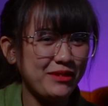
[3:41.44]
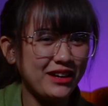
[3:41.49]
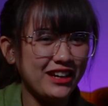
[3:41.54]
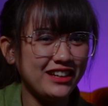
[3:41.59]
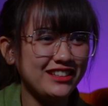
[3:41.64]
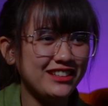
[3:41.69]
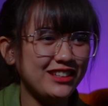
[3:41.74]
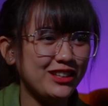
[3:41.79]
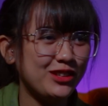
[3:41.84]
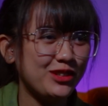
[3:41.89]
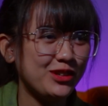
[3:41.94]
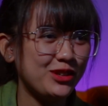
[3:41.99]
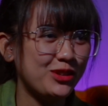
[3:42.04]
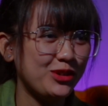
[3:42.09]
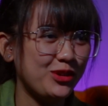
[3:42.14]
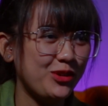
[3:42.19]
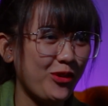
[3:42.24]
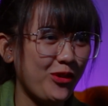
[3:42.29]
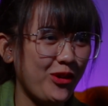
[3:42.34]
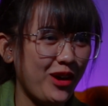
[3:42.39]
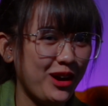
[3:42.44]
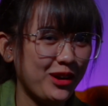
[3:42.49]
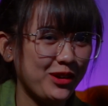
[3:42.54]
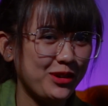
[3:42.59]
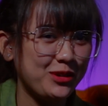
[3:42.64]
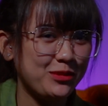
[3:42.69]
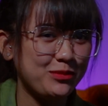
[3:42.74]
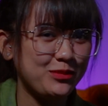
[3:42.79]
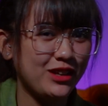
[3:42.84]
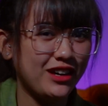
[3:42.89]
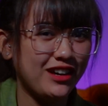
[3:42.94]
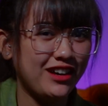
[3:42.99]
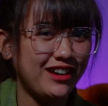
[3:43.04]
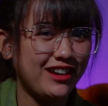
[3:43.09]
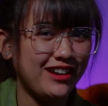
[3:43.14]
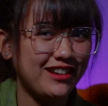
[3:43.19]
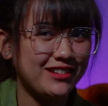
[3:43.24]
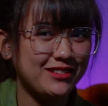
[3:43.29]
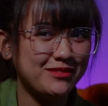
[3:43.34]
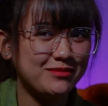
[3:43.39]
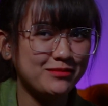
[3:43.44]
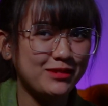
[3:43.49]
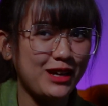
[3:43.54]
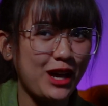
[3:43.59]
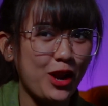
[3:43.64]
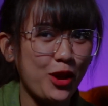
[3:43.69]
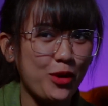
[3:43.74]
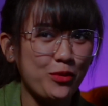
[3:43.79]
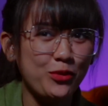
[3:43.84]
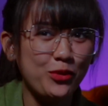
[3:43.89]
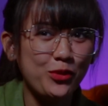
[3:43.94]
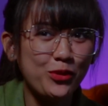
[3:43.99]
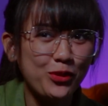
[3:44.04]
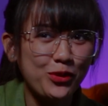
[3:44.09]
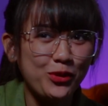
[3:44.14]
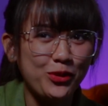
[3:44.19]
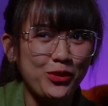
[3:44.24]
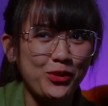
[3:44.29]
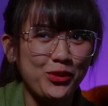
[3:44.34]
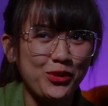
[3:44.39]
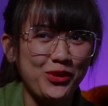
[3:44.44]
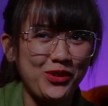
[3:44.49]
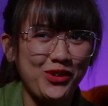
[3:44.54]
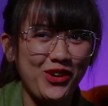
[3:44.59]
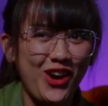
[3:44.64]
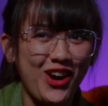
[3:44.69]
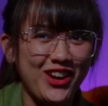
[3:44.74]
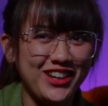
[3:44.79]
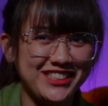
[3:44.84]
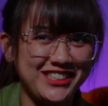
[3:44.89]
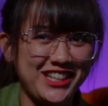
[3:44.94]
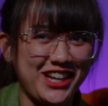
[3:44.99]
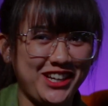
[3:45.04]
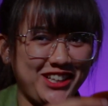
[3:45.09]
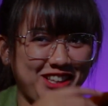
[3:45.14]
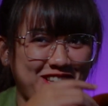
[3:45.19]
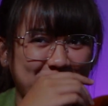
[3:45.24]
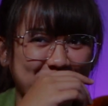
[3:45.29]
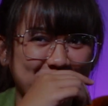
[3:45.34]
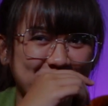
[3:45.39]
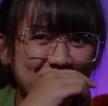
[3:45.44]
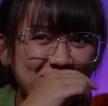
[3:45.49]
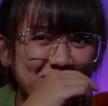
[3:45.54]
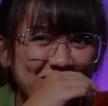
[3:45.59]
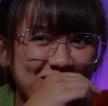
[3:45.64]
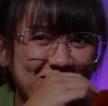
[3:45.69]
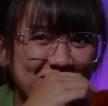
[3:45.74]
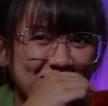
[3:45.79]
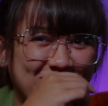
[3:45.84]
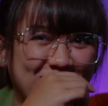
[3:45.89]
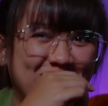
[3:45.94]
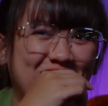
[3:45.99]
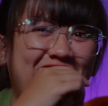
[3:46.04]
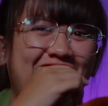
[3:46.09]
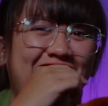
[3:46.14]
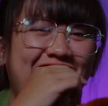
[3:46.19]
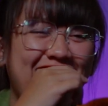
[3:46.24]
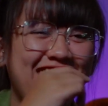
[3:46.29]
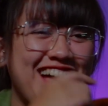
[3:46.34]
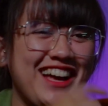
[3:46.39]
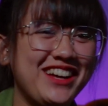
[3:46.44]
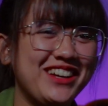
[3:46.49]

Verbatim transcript: kan Happy kan gitu-gitu doang hidupnya galau mulu, ah disakitin mulu. Masa